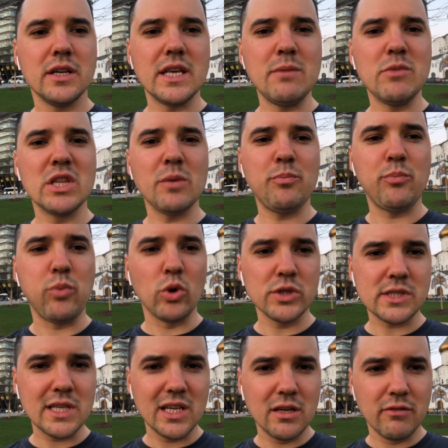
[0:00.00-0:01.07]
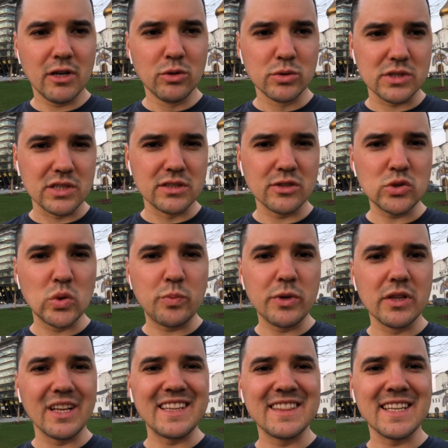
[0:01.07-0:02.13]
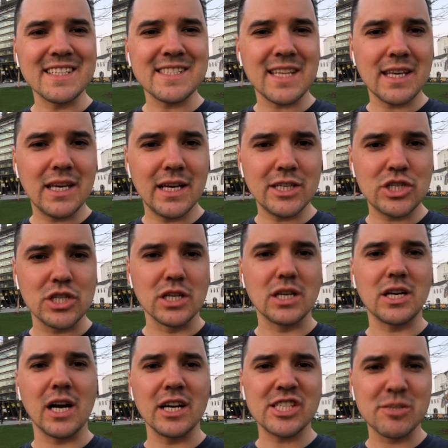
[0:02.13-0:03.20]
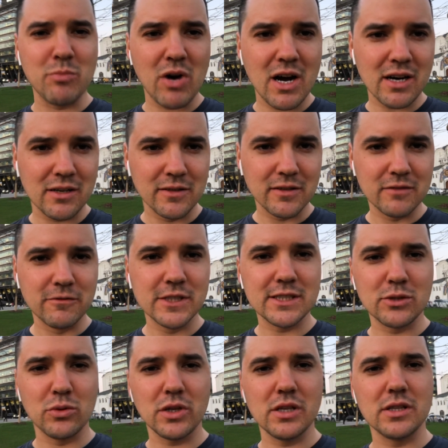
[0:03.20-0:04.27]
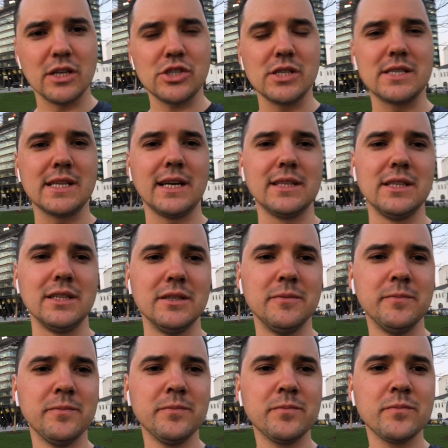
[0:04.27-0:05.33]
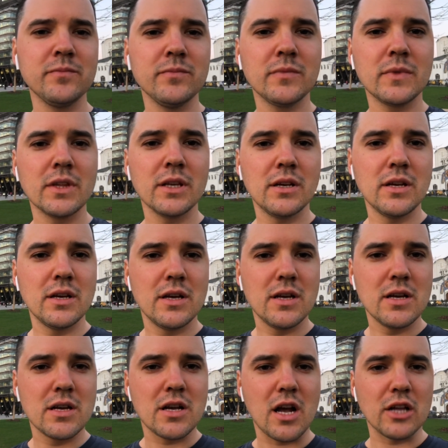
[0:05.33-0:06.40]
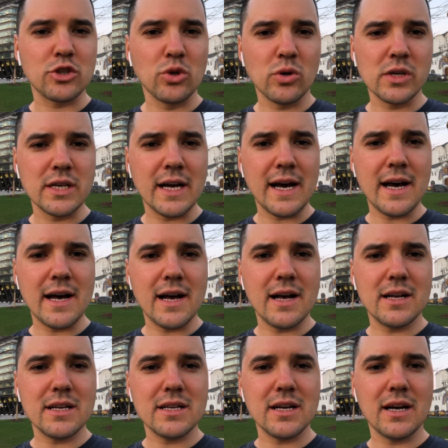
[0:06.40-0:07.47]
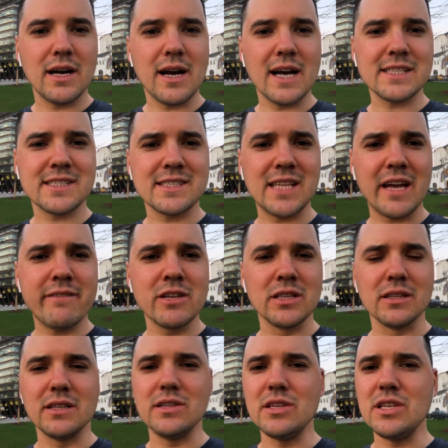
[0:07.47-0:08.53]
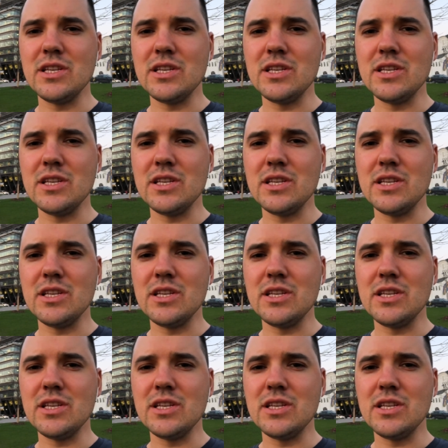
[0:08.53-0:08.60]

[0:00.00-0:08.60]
Именно после революции наступил настоящий кошмар в истории нашей страны – который оставил